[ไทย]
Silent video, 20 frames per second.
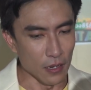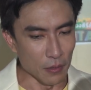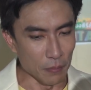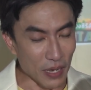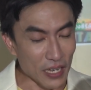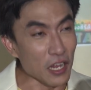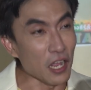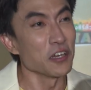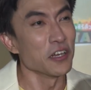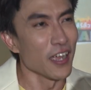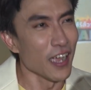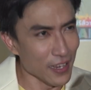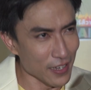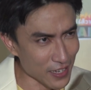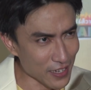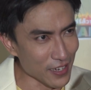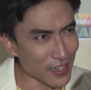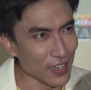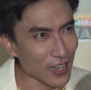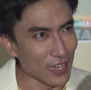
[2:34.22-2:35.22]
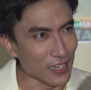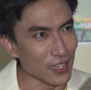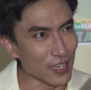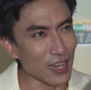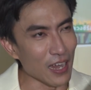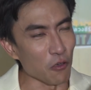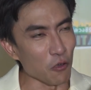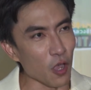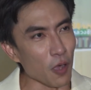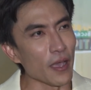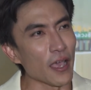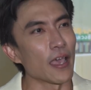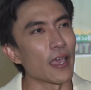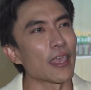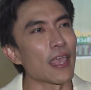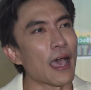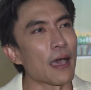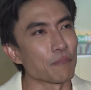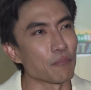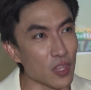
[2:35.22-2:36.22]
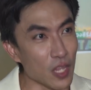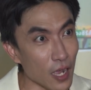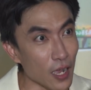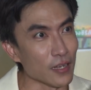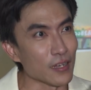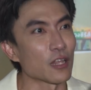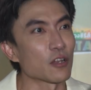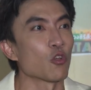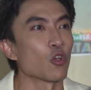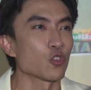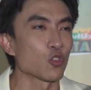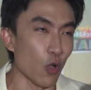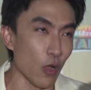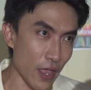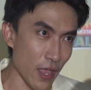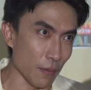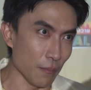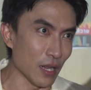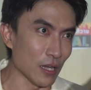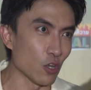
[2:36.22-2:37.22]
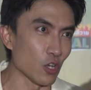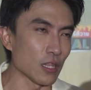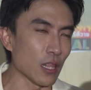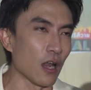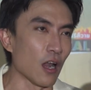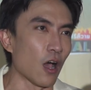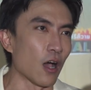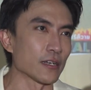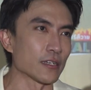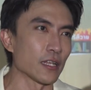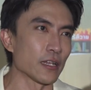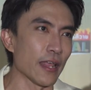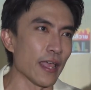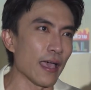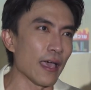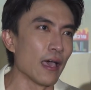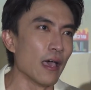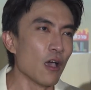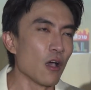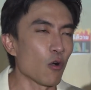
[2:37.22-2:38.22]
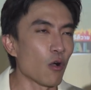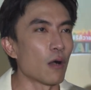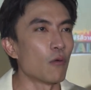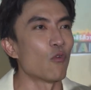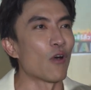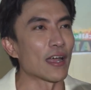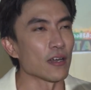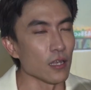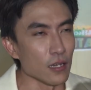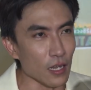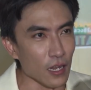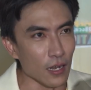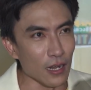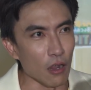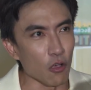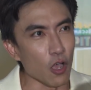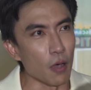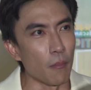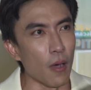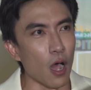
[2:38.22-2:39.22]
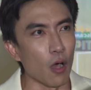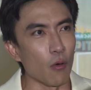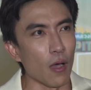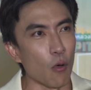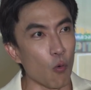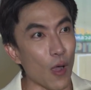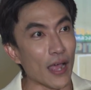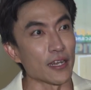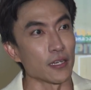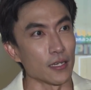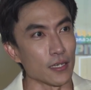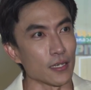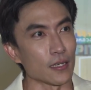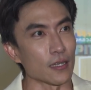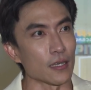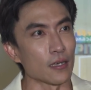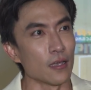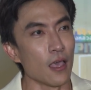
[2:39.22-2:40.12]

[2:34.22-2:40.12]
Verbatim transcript: มันก็เหนื่อยนิดนึงอ่ะที่เราก็พยายามเดินกันด้วยตัวเองมาโดยตลอดทีเนี้ยความหวังลึกๆ เราก็มองว่าวันหนึ่ง